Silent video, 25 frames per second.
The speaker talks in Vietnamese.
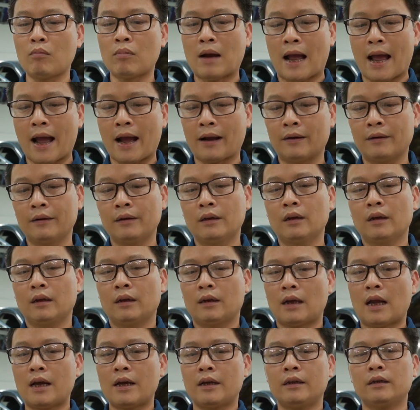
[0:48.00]
góc ngang.
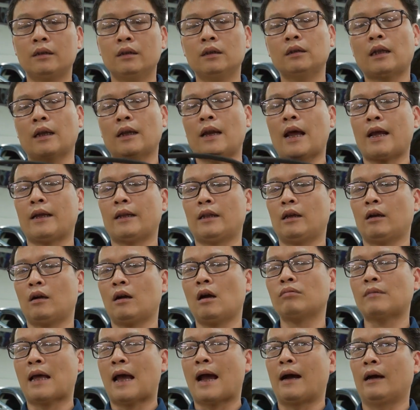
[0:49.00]
Đây như thế này thì
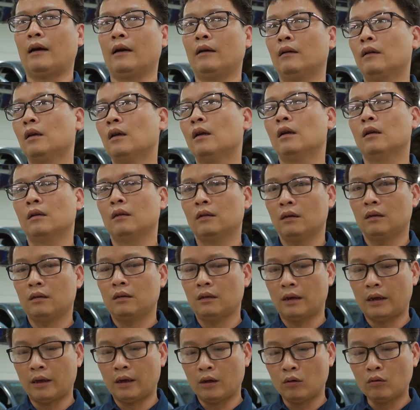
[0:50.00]
góc thẳng.
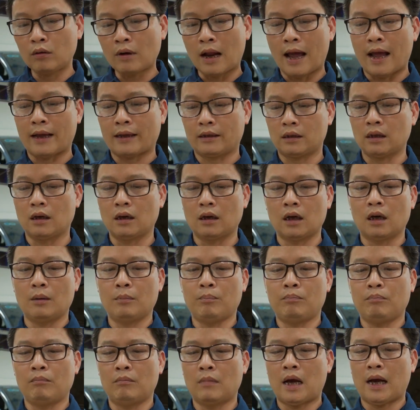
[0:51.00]
Nếu là trường
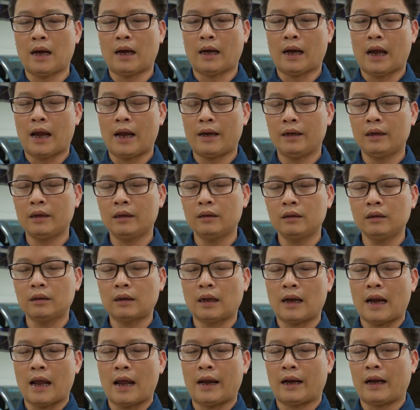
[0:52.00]
hợp mà cái như
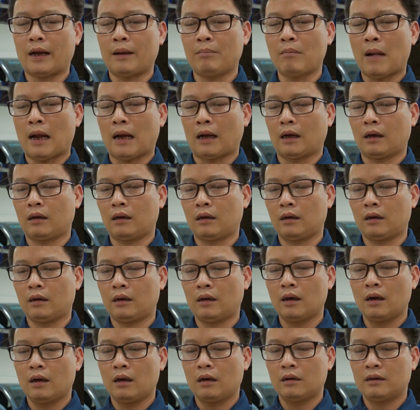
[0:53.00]
thế này, cái mặt
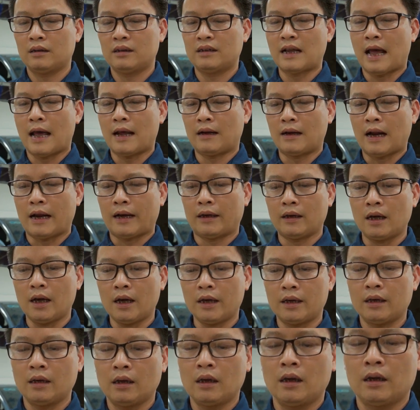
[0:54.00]
dàn lạnh
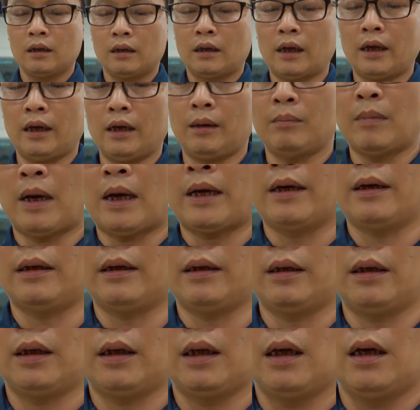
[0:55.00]
đây thì
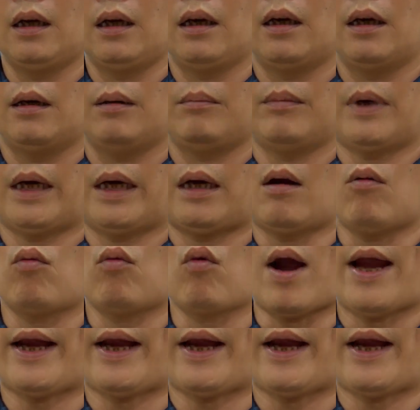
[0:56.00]
mình không